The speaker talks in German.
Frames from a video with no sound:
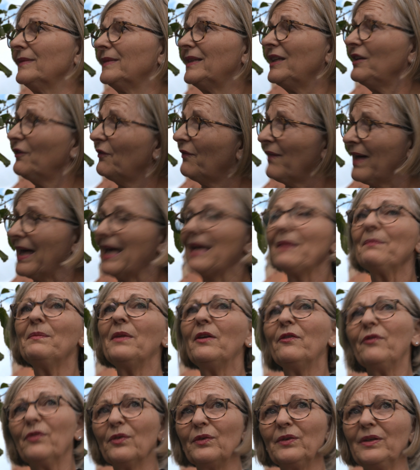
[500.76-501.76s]
Die
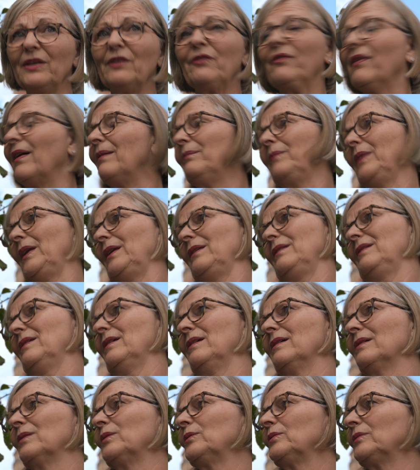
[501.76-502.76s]
Wärme von der
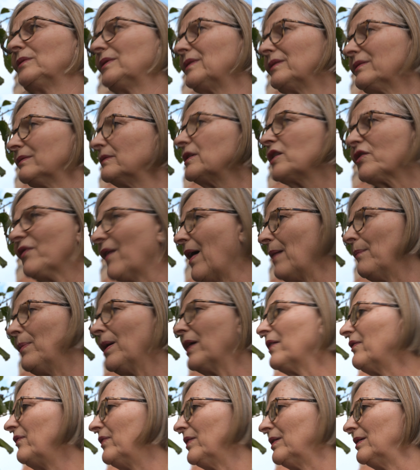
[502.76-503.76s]
Familie und
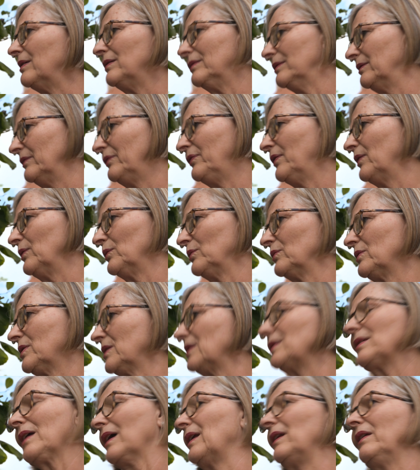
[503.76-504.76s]
Schwabach für, für
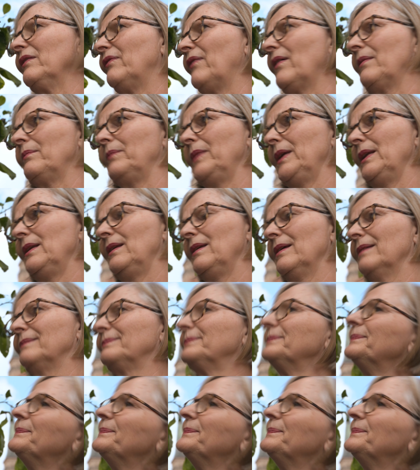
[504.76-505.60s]
uns ist eine Familie.